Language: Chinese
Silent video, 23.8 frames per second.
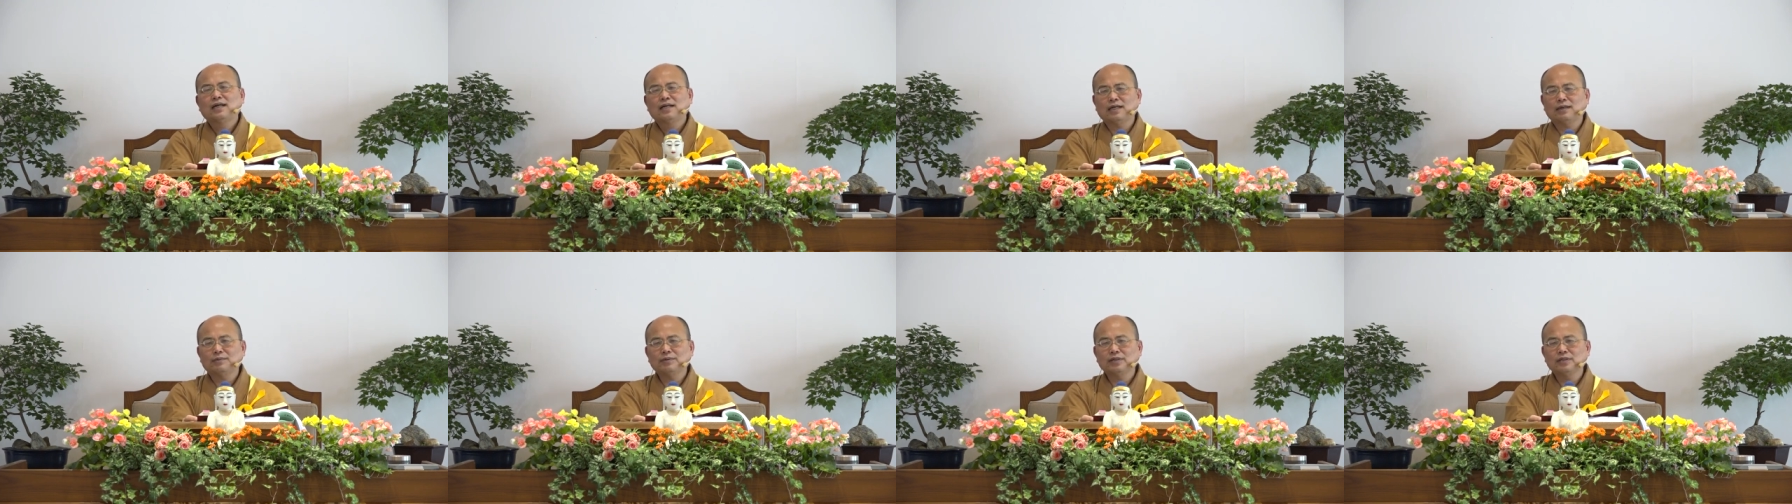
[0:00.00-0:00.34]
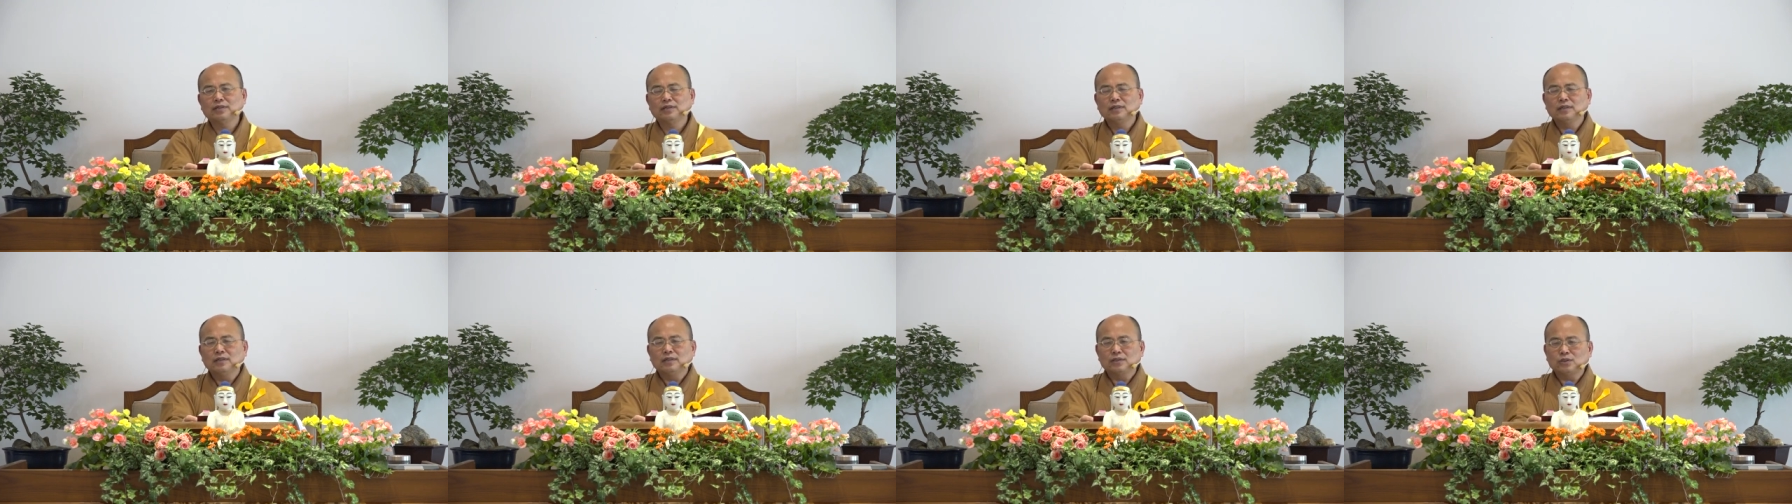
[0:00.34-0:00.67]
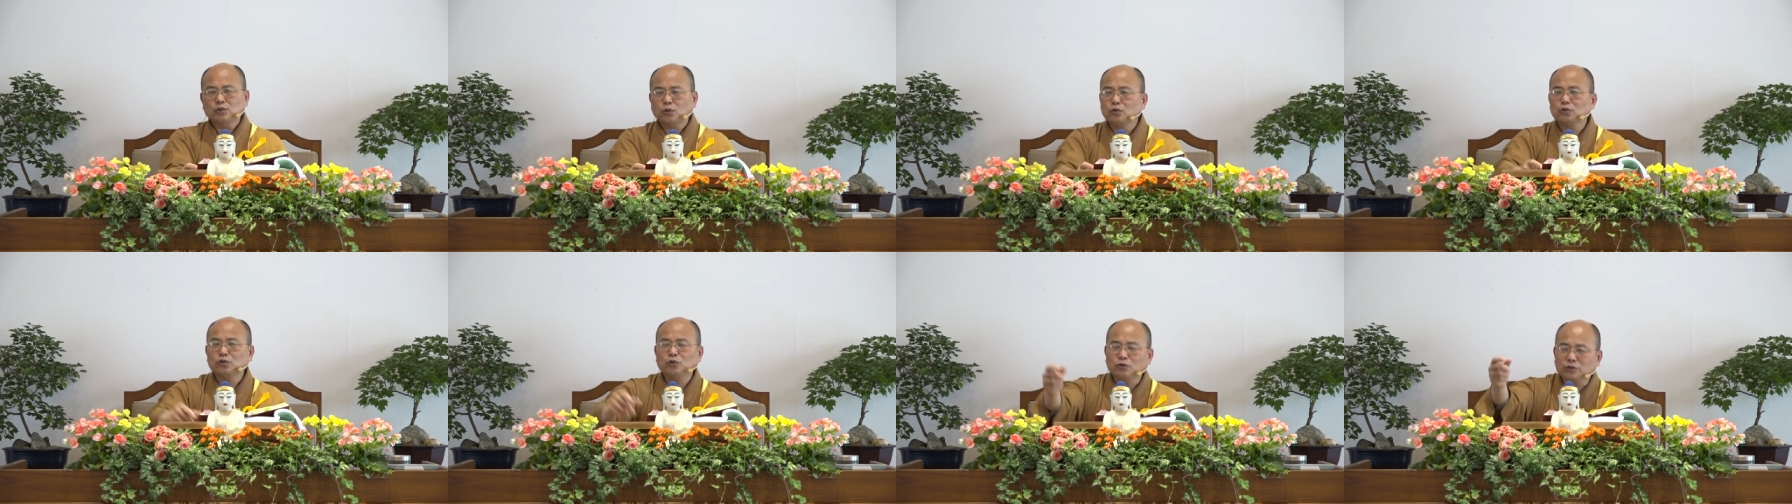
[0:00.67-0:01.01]
那么
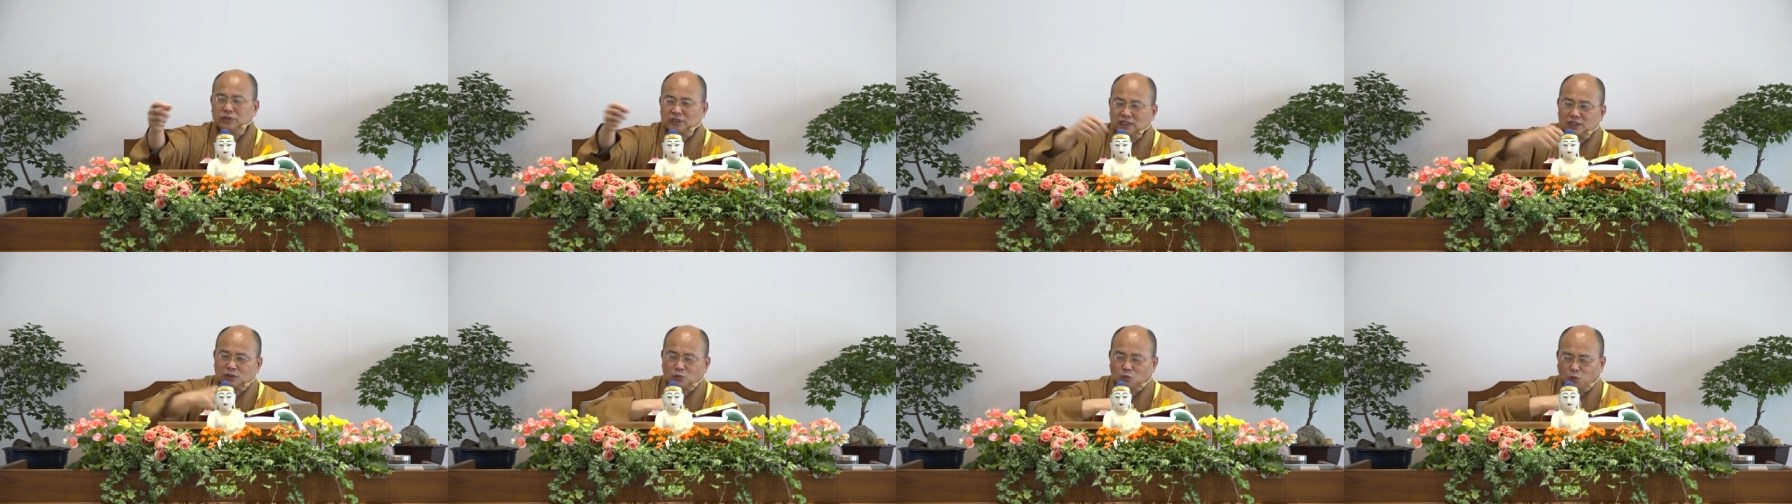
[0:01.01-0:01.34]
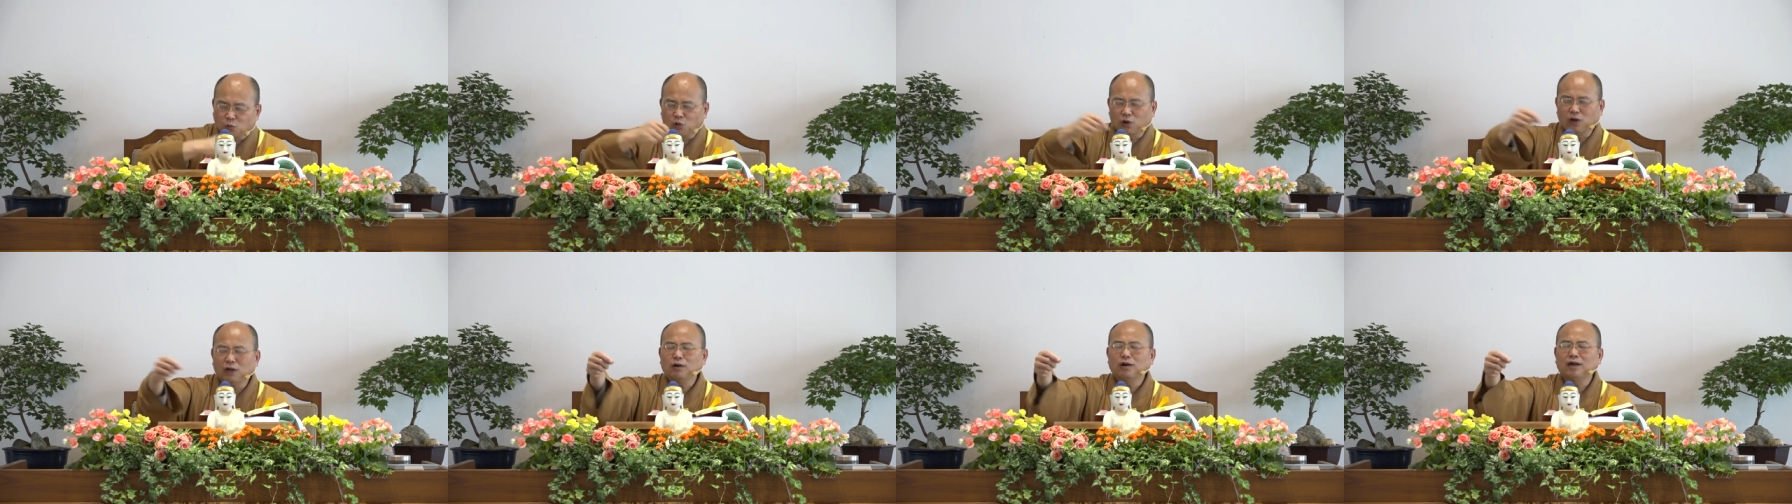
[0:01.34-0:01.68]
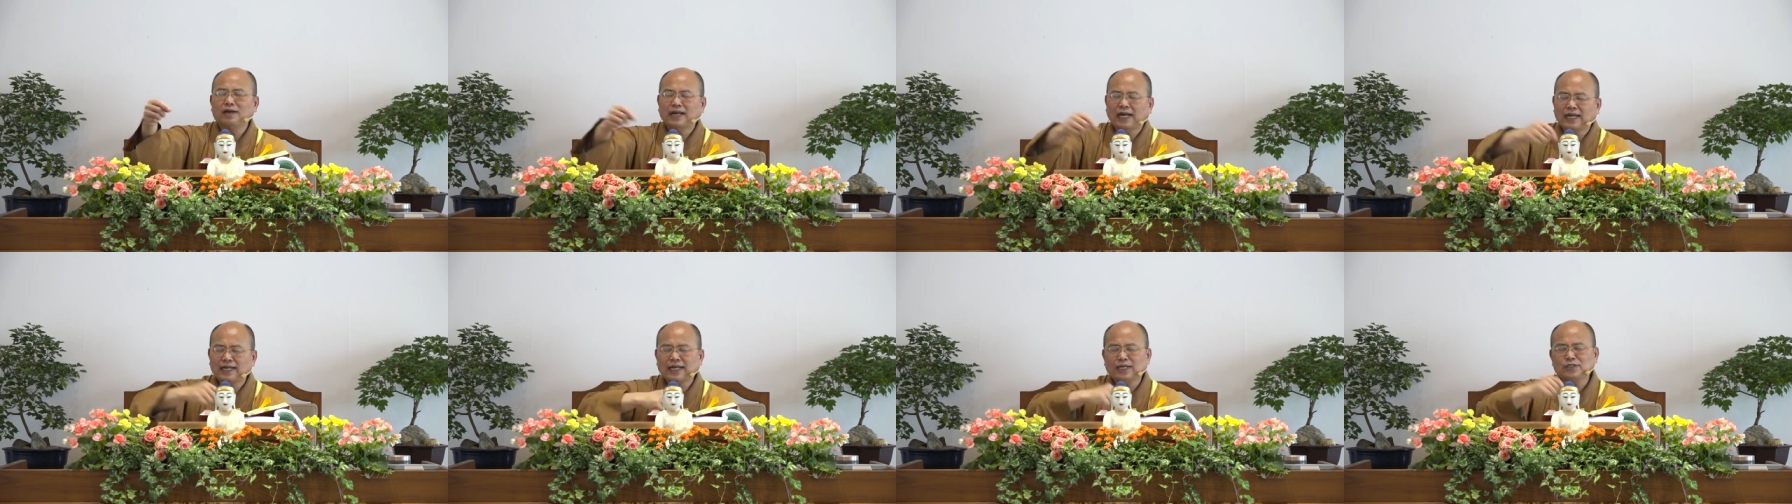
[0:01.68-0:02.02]
都有一个
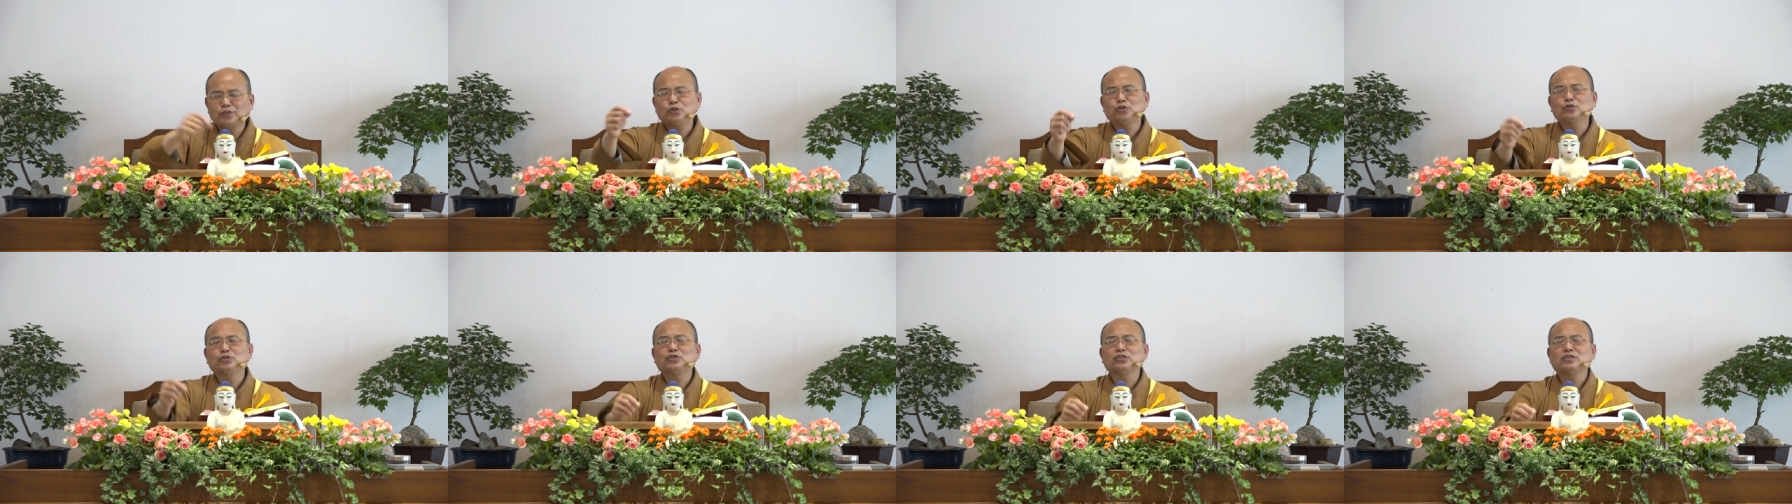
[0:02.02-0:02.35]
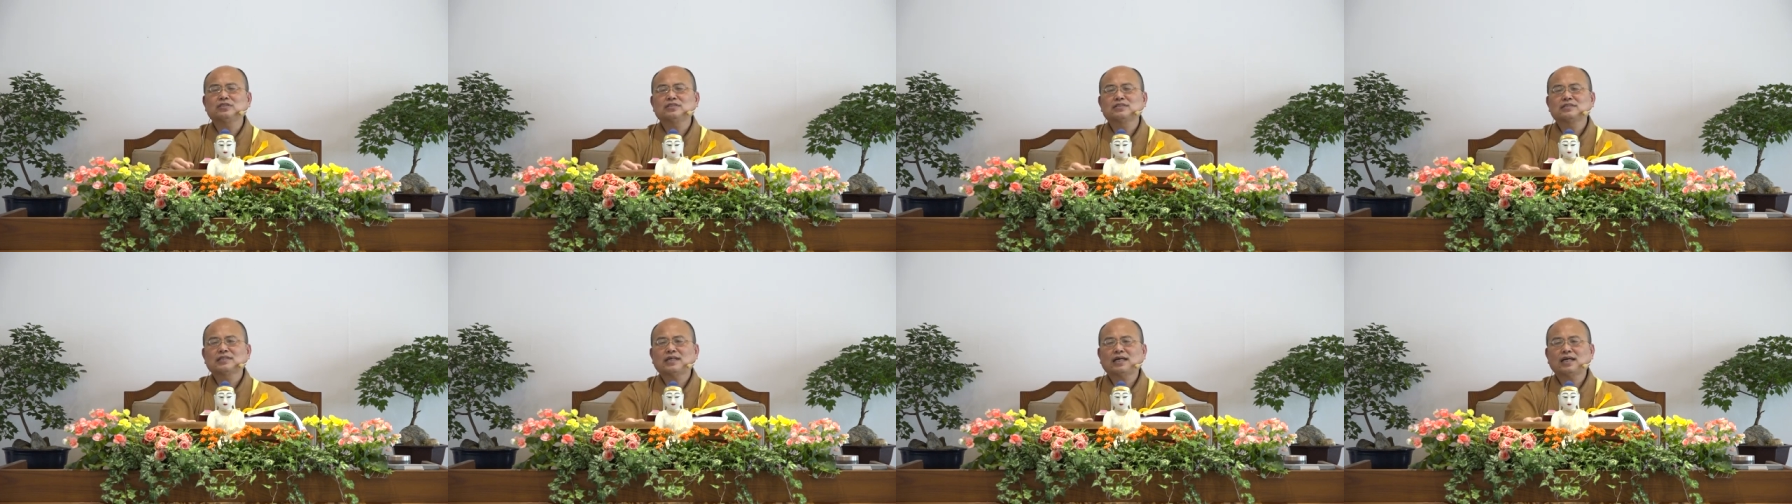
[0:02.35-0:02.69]
我来来去去。